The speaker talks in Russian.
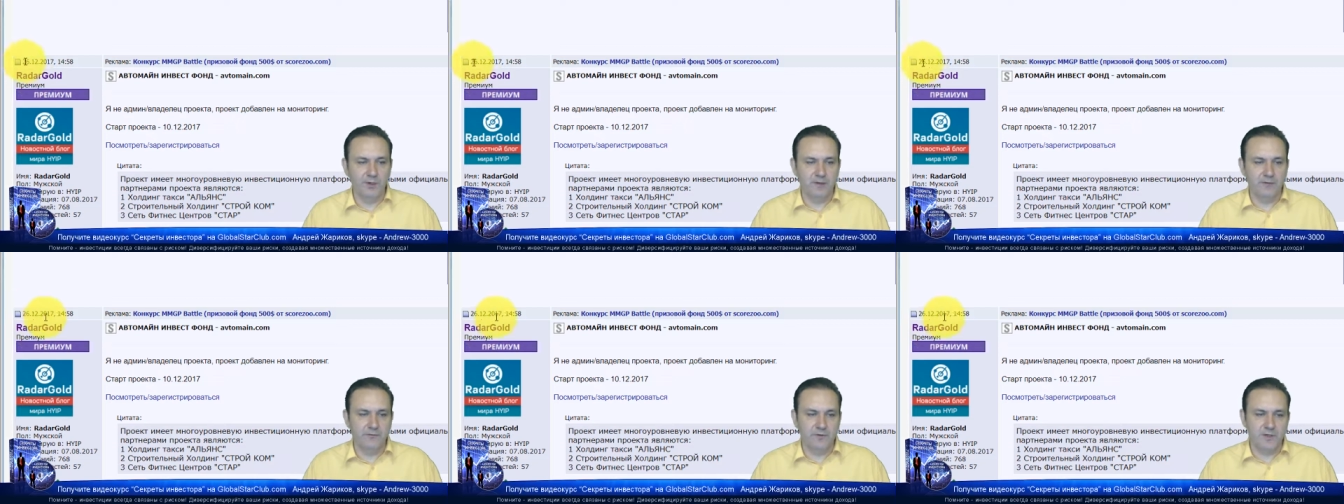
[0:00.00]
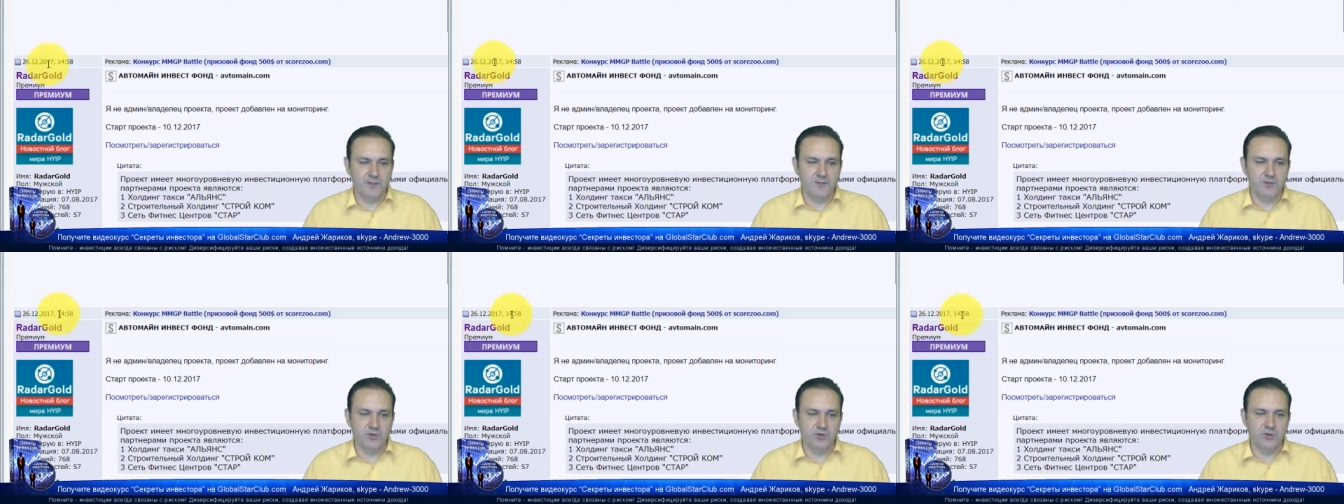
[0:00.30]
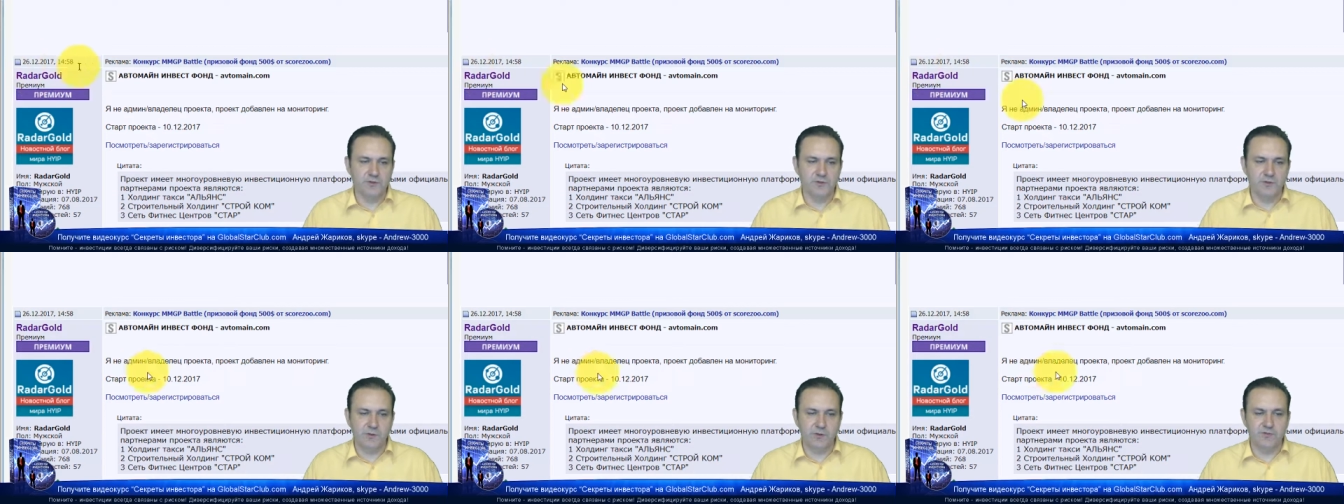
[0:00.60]

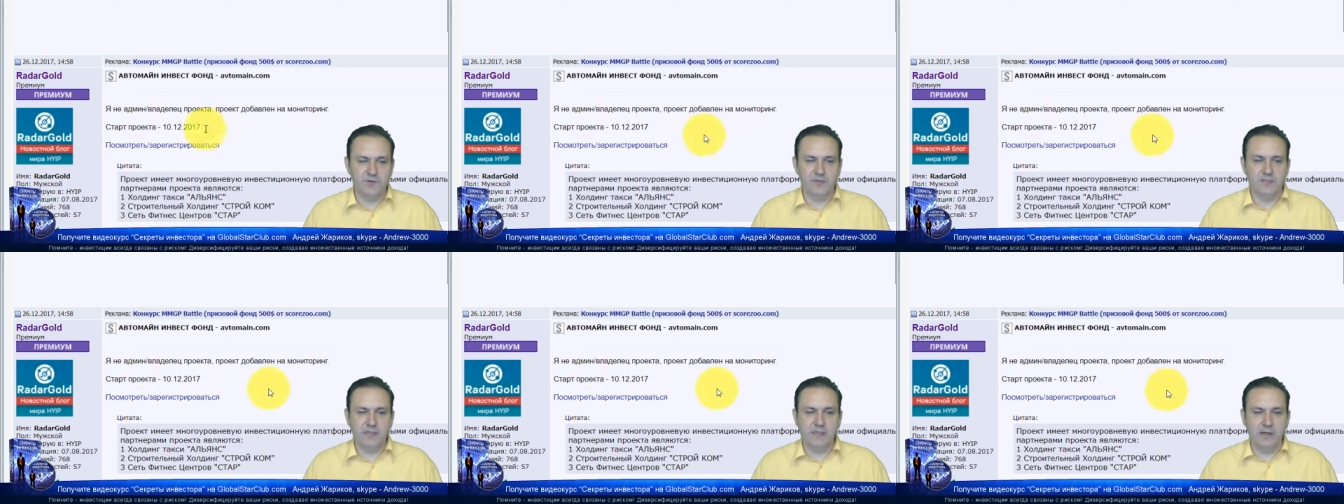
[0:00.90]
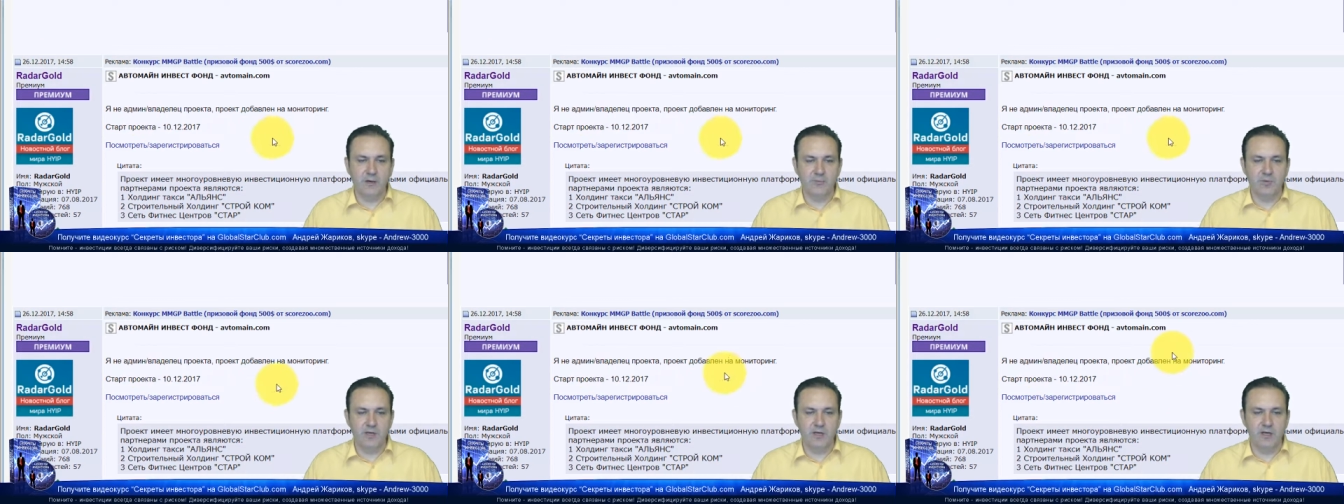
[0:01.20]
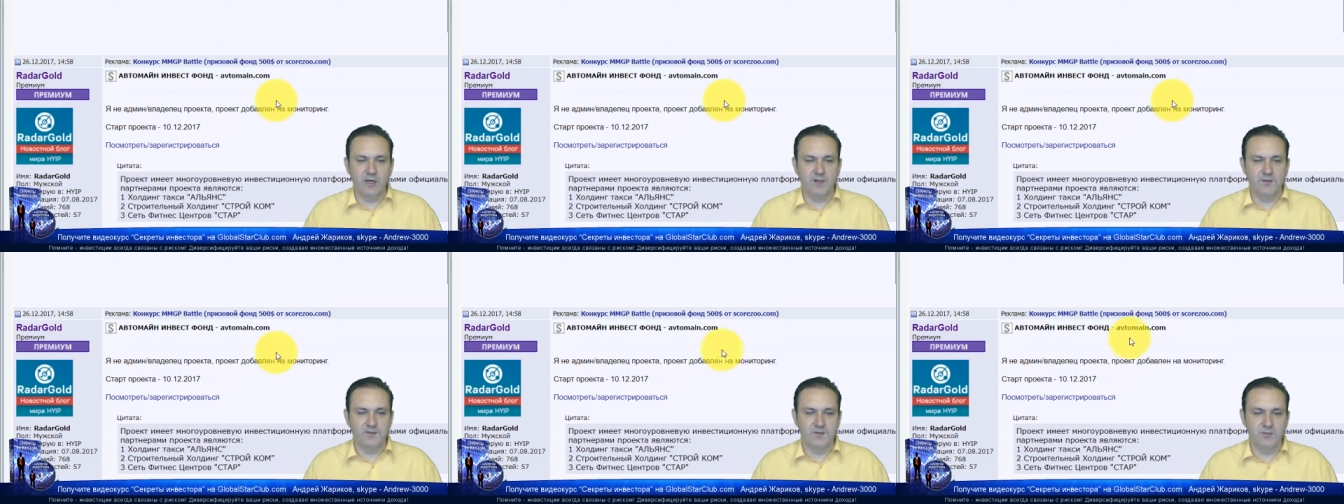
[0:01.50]
26 декабря
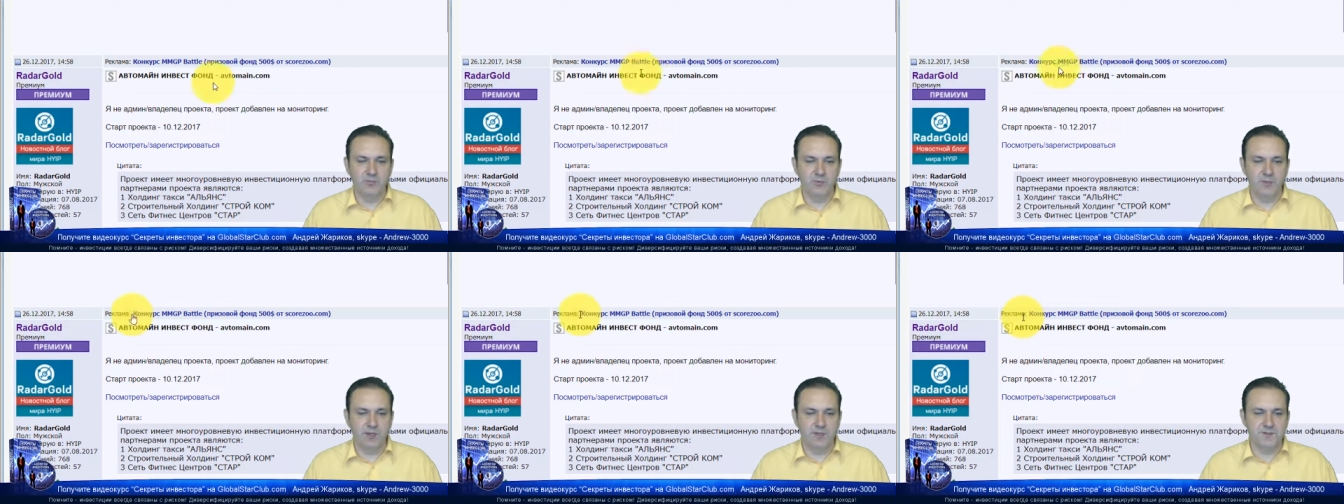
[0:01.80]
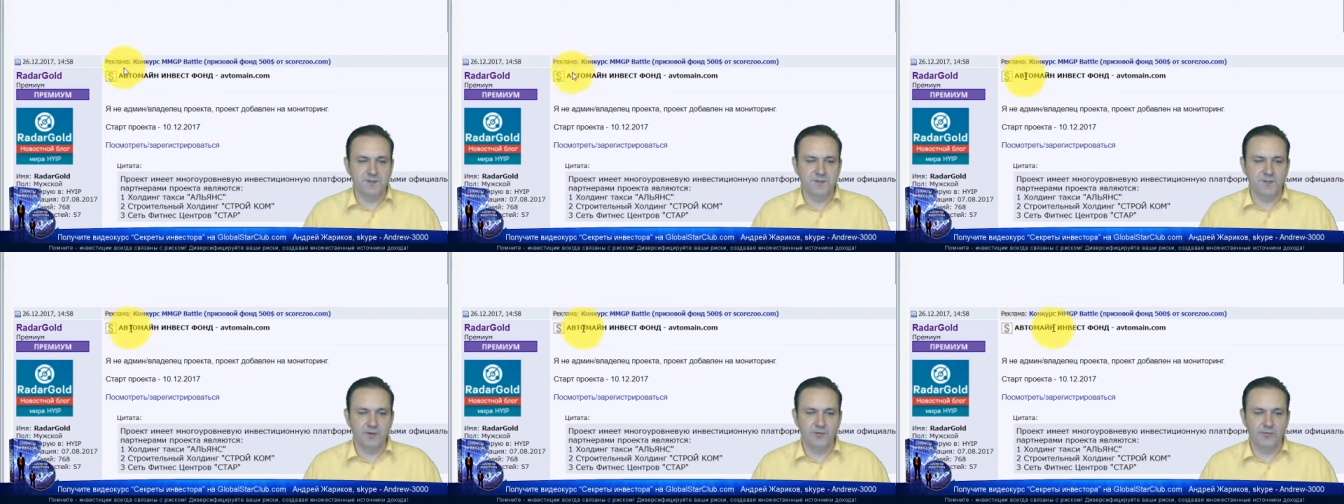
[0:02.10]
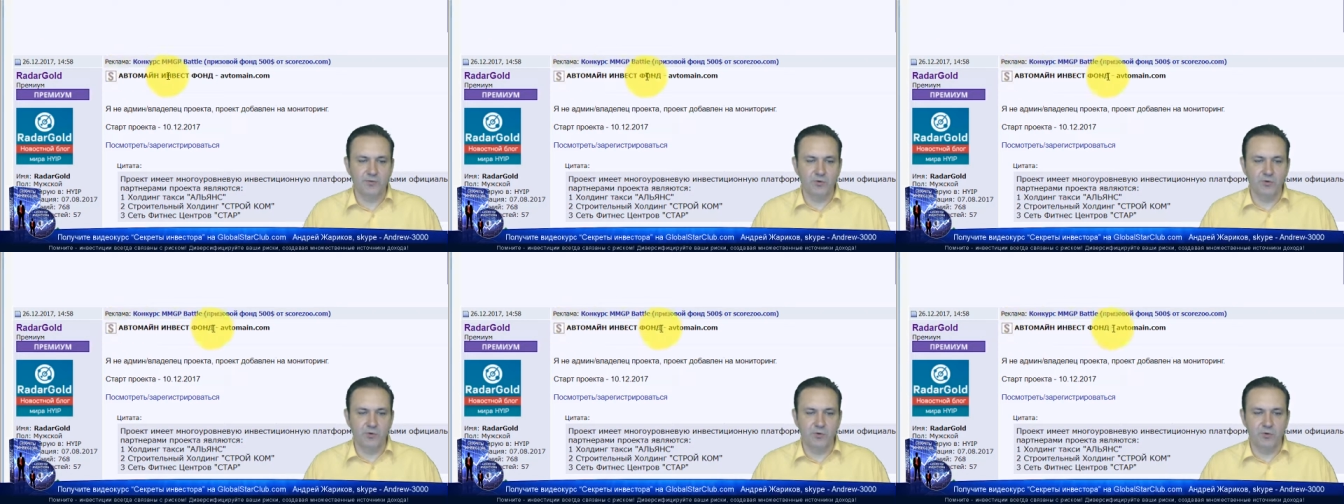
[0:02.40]
2017
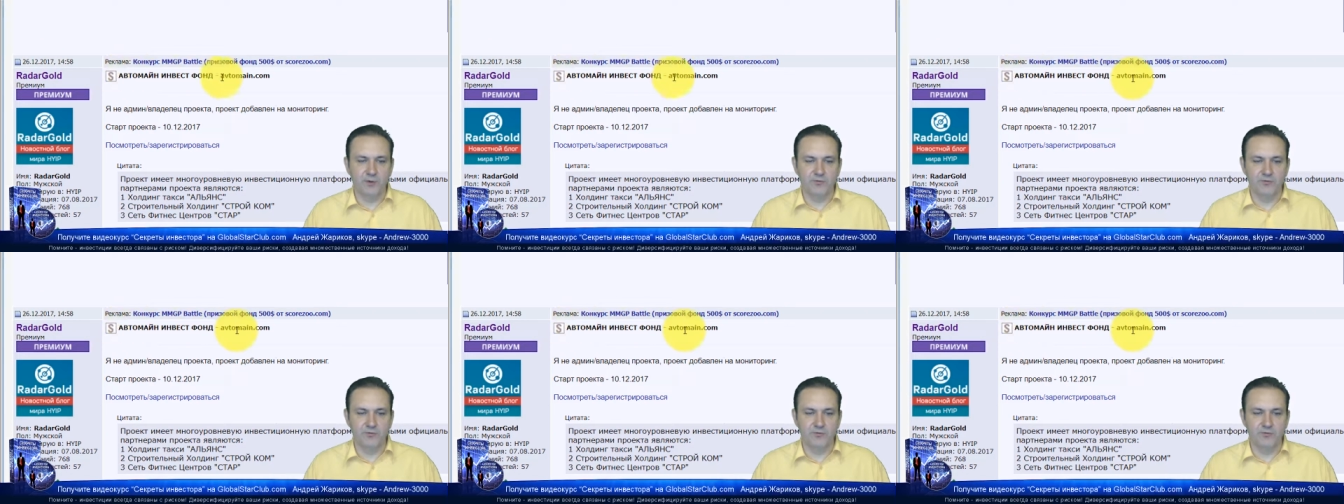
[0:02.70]
года.